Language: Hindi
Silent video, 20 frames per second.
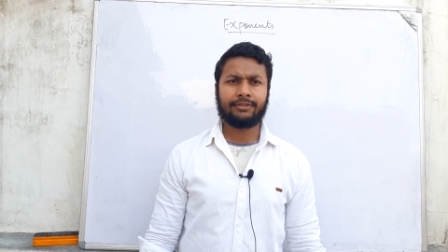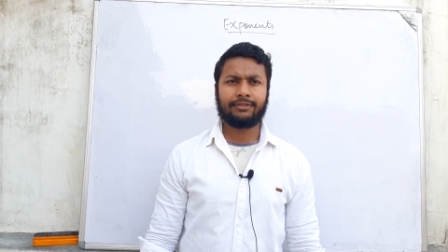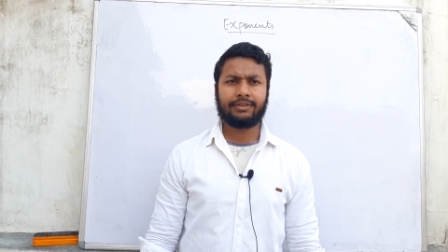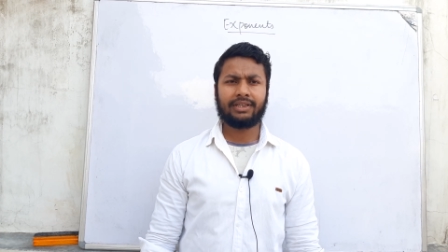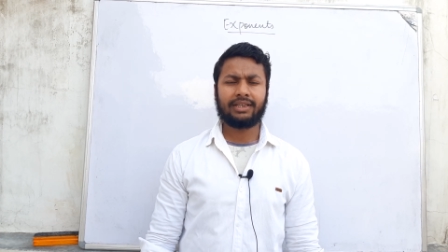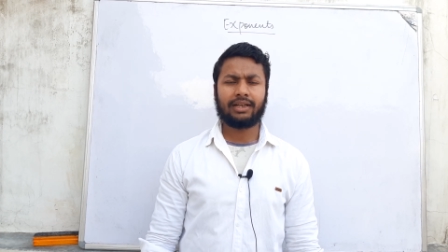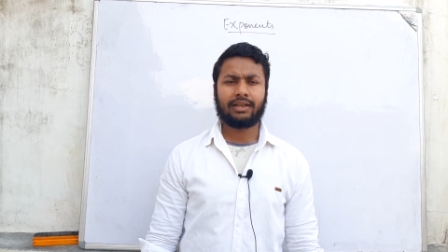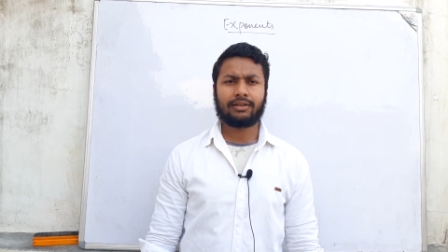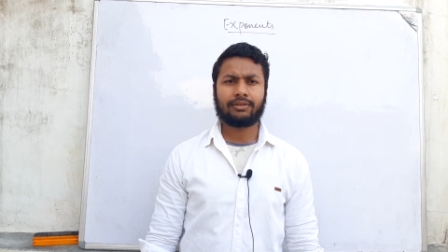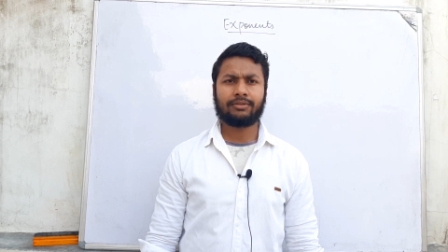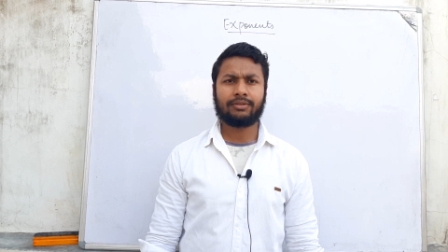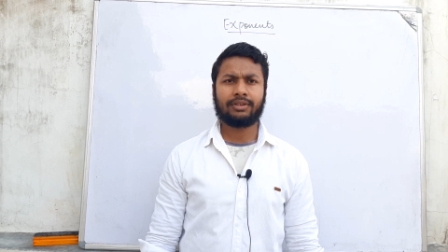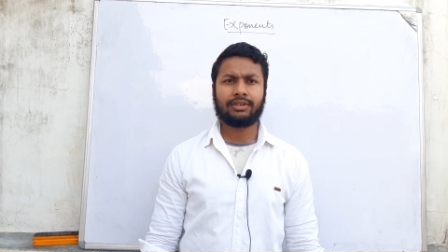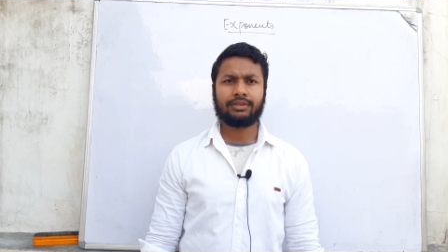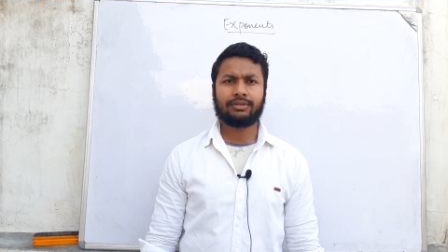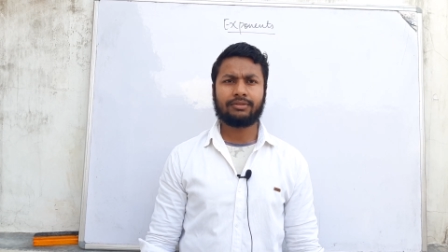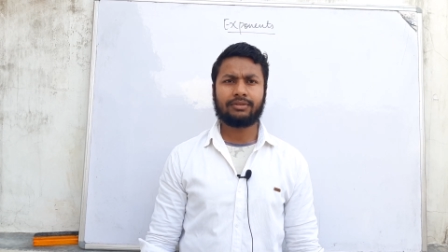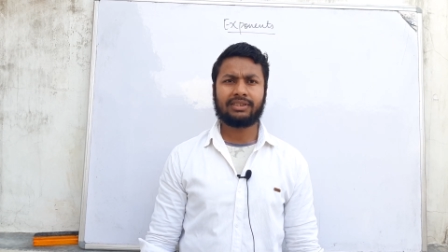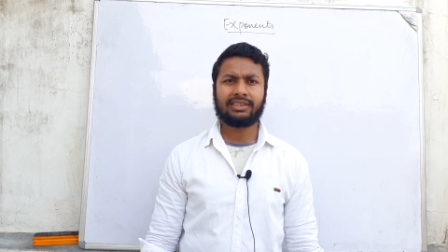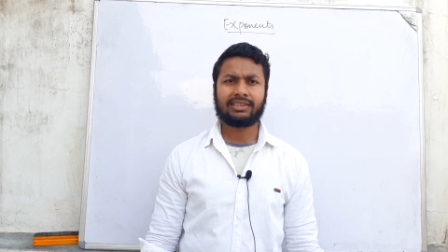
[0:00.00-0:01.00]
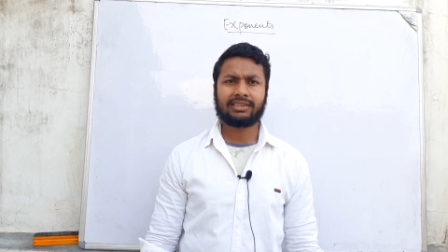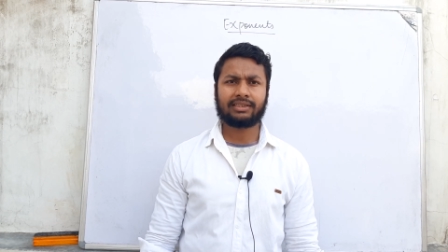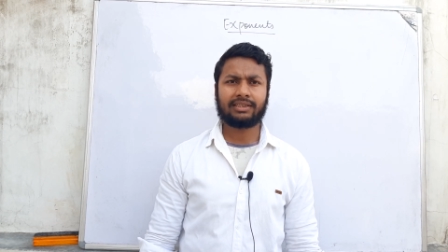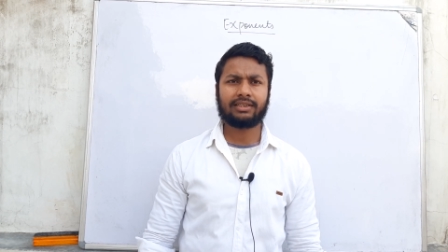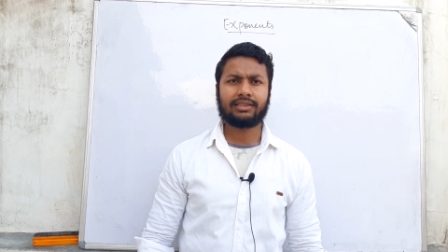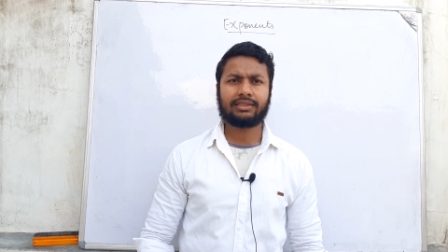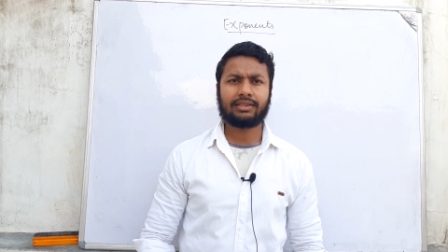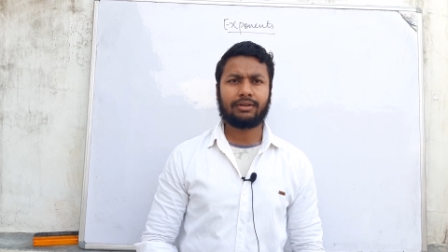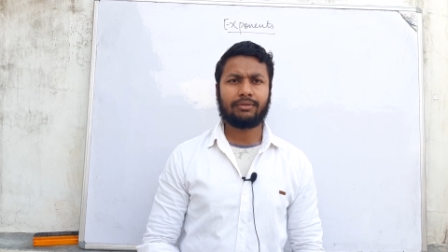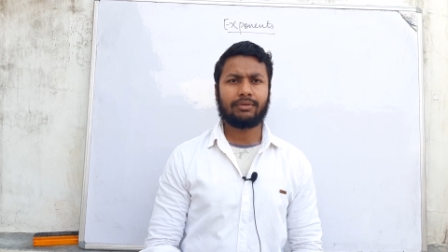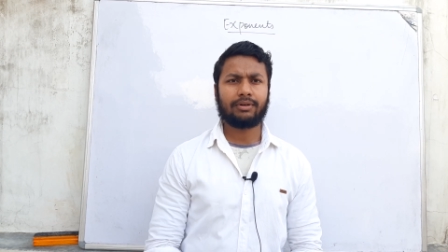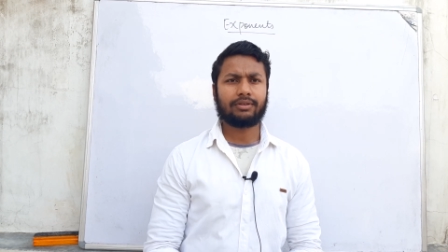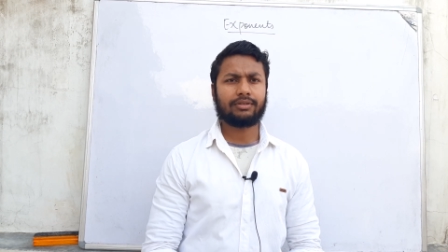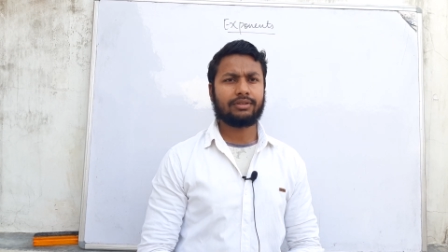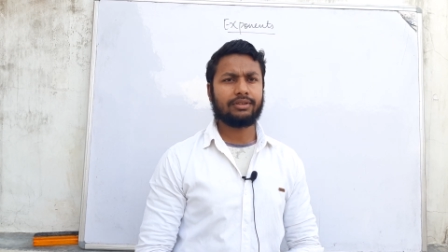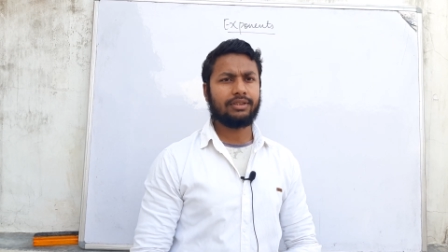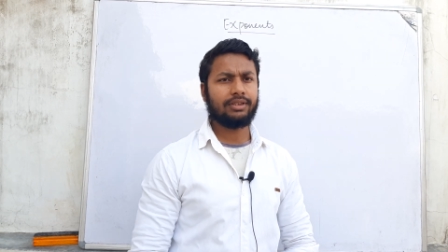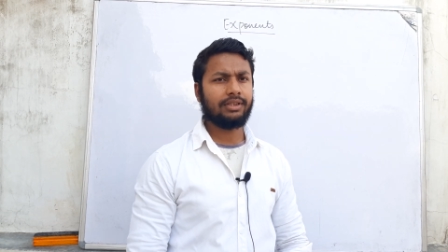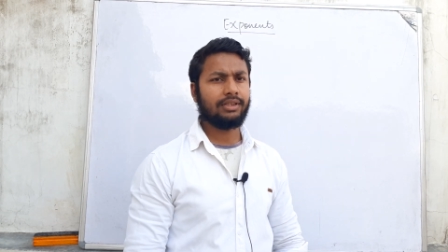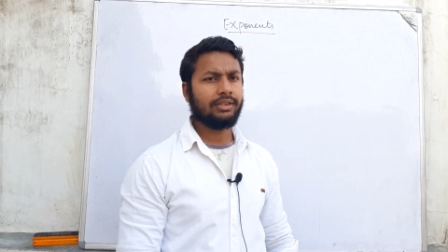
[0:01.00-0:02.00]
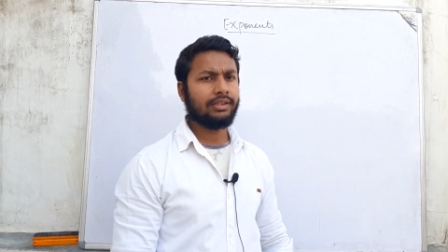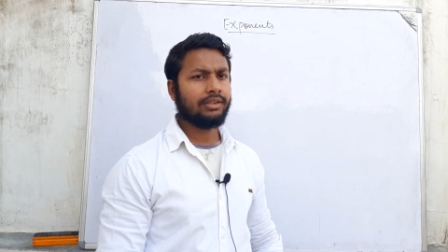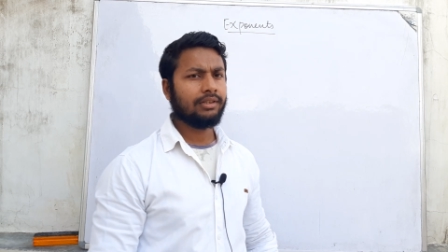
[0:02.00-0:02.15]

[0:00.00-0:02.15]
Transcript: we are going to discuss about the